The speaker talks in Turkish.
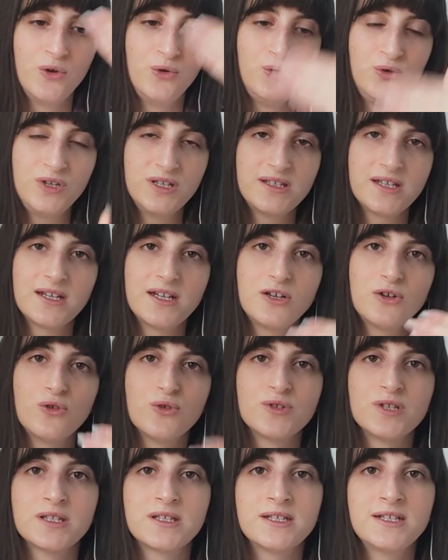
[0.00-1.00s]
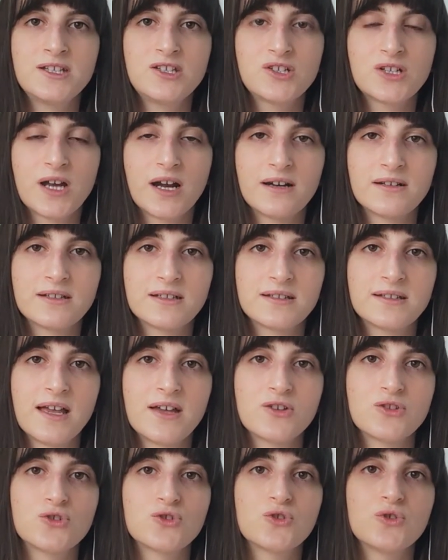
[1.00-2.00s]
ünitenin özetini
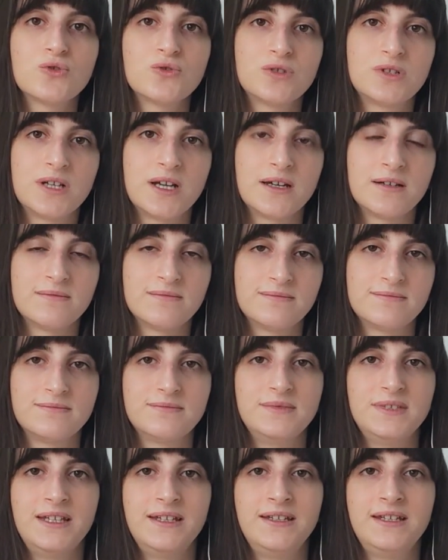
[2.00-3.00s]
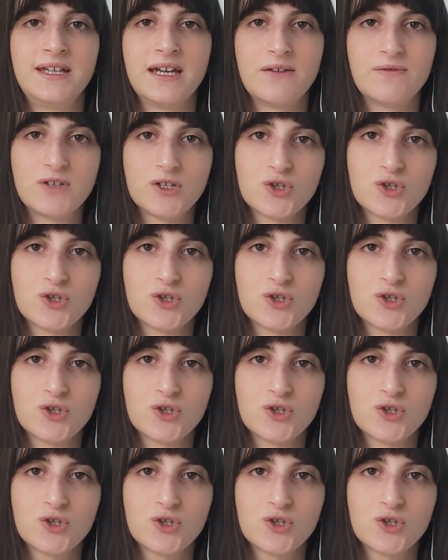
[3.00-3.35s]
çıkardıktan sonra iki hafta